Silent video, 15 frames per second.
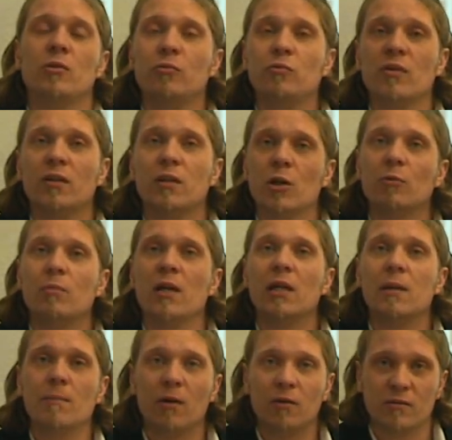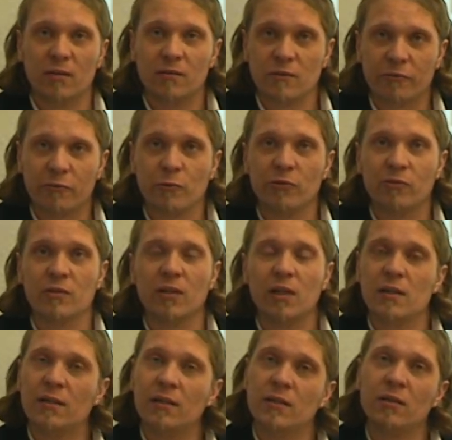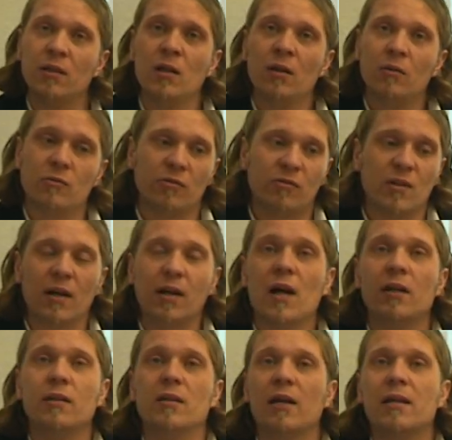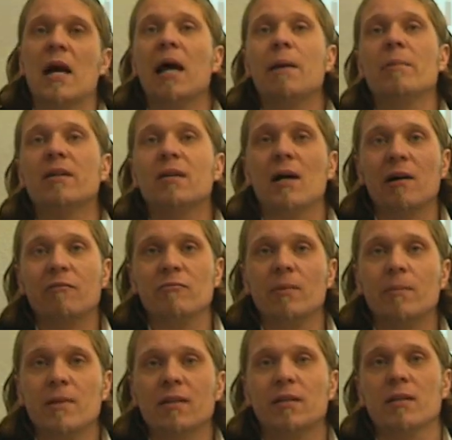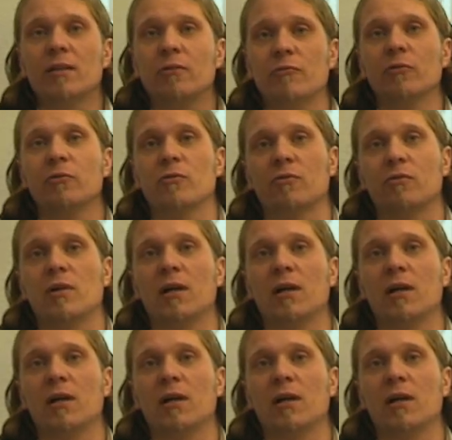die User darüber eben auch sehr, sehr froh sind, endlich sozusagen einen, einen Heimathafen im Internet gefunden zu